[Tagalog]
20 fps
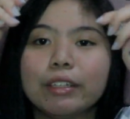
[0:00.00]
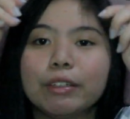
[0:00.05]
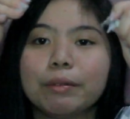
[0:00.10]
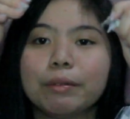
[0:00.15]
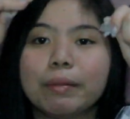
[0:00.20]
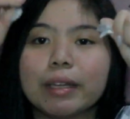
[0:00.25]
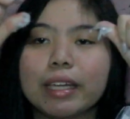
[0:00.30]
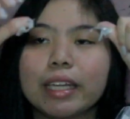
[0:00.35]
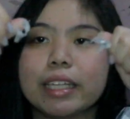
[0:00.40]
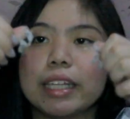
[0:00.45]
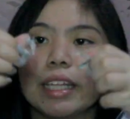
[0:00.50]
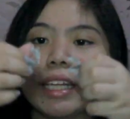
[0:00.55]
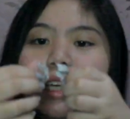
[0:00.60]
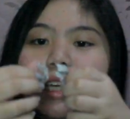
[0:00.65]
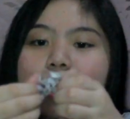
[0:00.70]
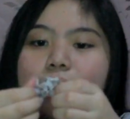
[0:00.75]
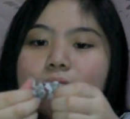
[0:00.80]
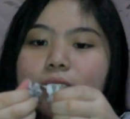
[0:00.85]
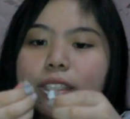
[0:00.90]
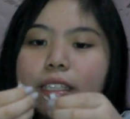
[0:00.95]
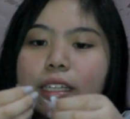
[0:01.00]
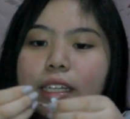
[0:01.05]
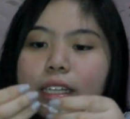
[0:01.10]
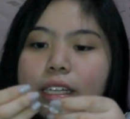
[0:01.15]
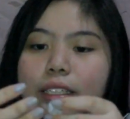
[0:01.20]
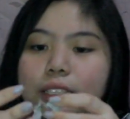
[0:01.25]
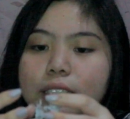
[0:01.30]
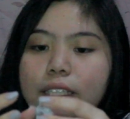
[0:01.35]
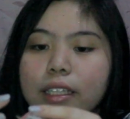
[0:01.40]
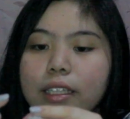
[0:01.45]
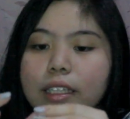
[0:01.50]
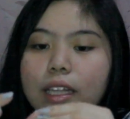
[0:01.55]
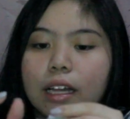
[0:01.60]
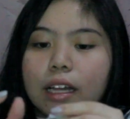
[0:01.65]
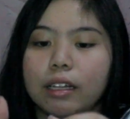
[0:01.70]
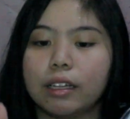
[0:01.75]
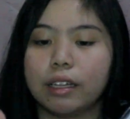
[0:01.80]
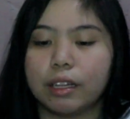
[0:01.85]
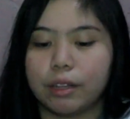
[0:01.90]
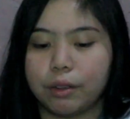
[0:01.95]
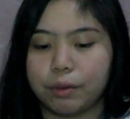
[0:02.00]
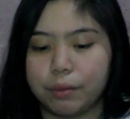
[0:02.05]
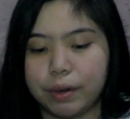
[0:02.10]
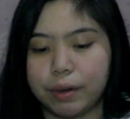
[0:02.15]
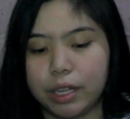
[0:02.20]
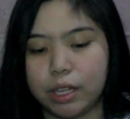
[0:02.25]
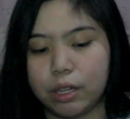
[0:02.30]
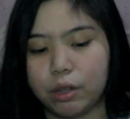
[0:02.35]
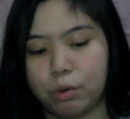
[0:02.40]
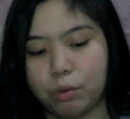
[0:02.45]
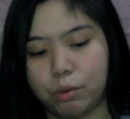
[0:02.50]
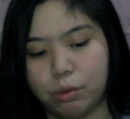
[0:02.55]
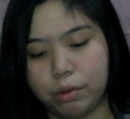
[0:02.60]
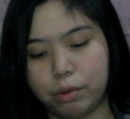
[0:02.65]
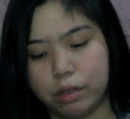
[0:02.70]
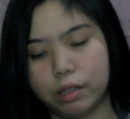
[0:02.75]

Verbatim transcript: Dumidikit sila sa daliri ko.